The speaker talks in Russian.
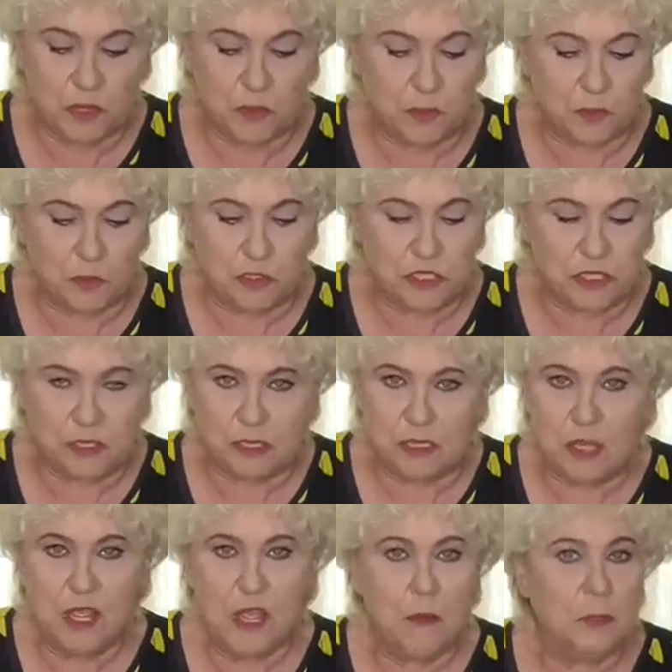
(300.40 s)
и не
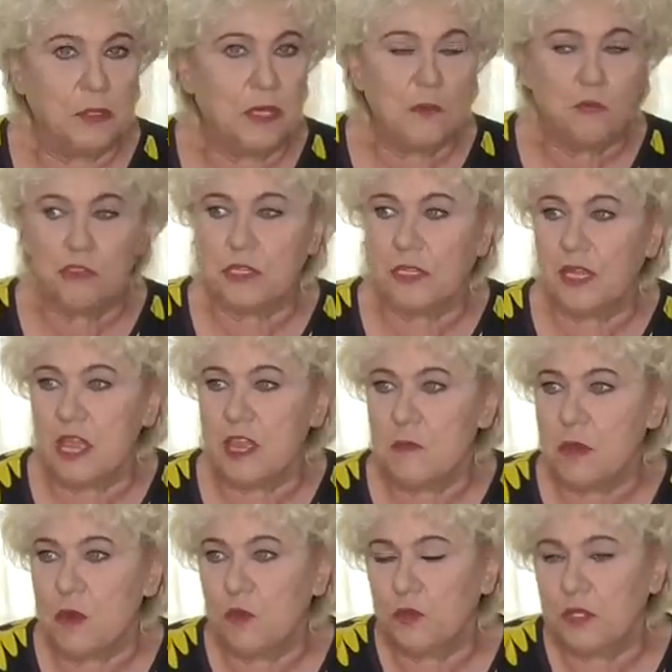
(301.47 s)
получила, потому что я не
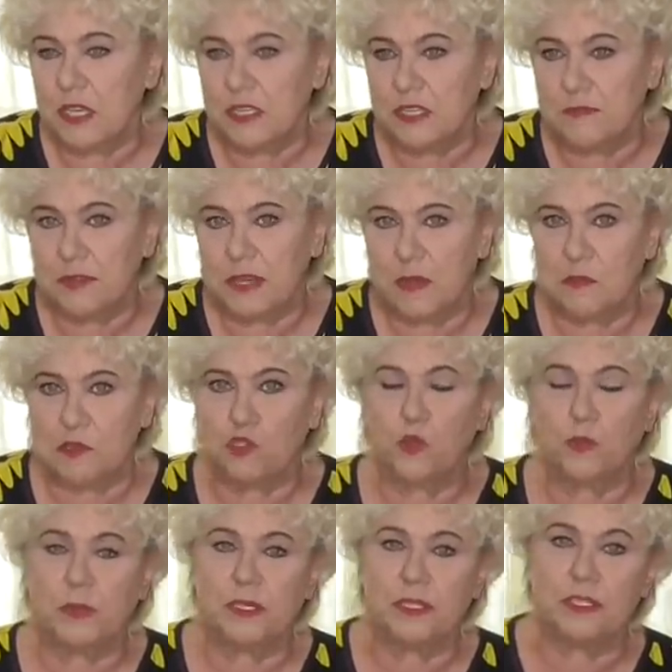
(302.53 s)
могу найти время,
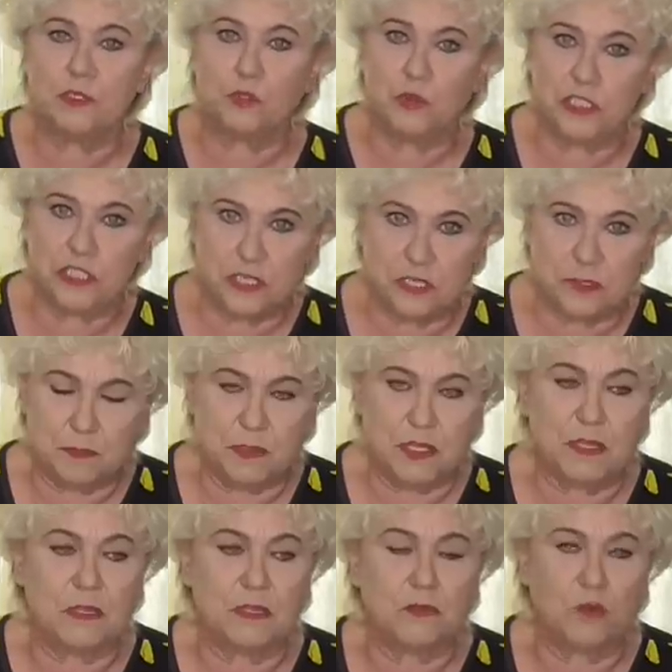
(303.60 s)
чтобы изучить.
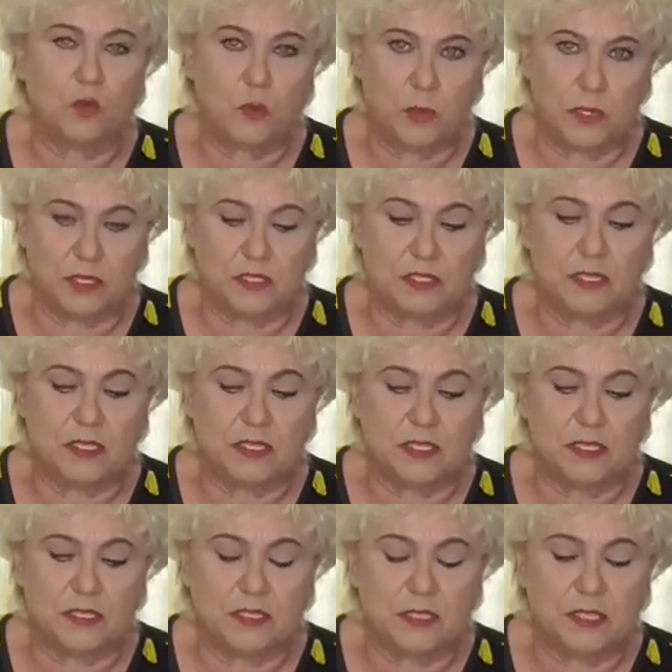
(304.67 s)
Мне добрые
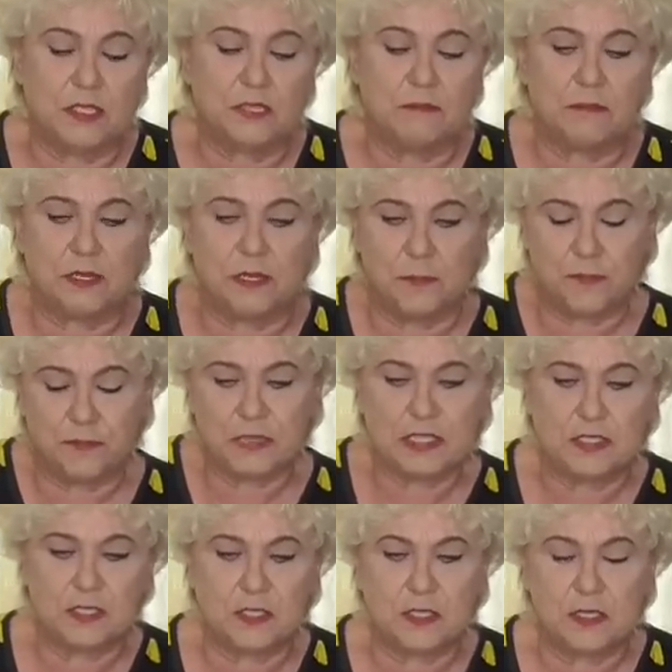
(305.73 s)
зрители скидывали
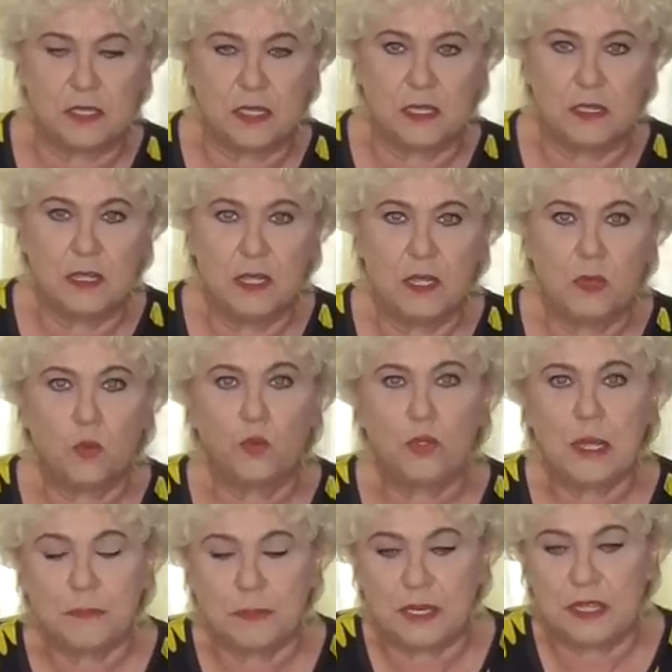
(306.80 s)
ссылки,
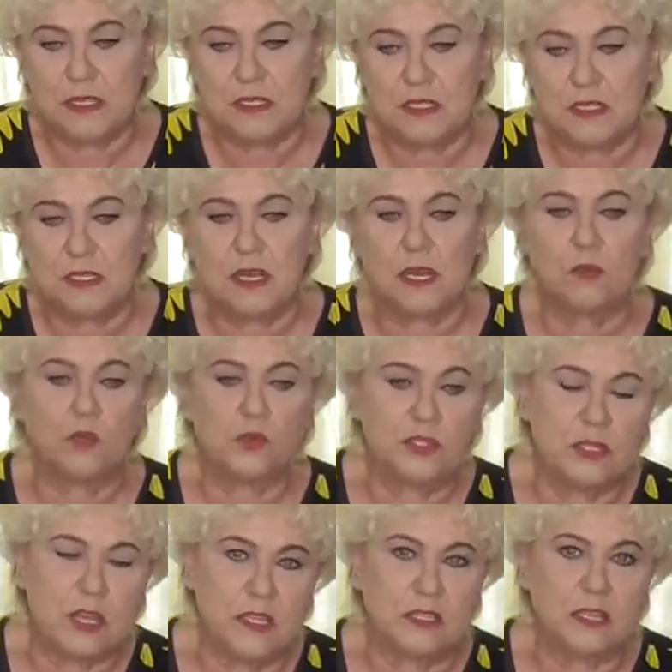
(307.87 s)
куда пройти, как
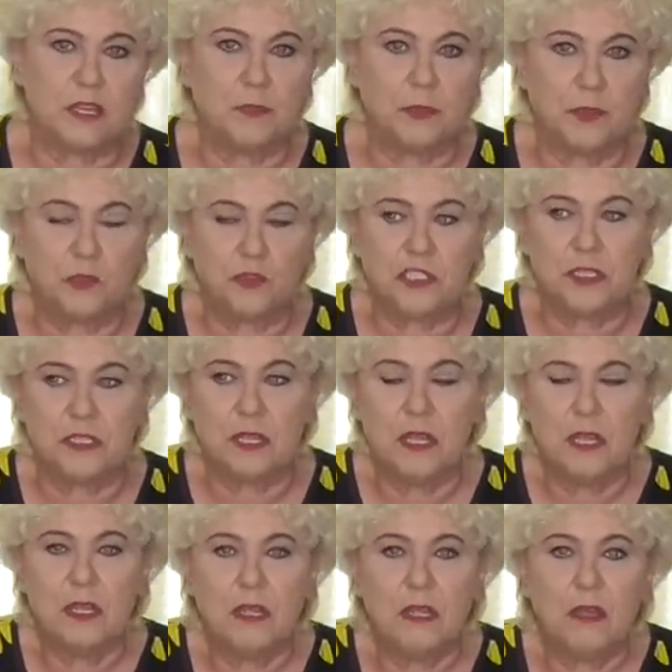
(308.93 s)
узнать, как получить.
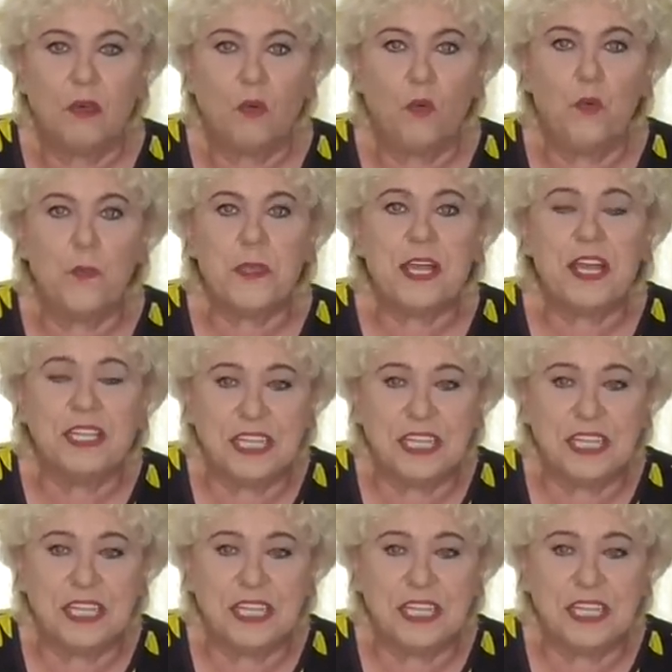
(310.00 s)
У меня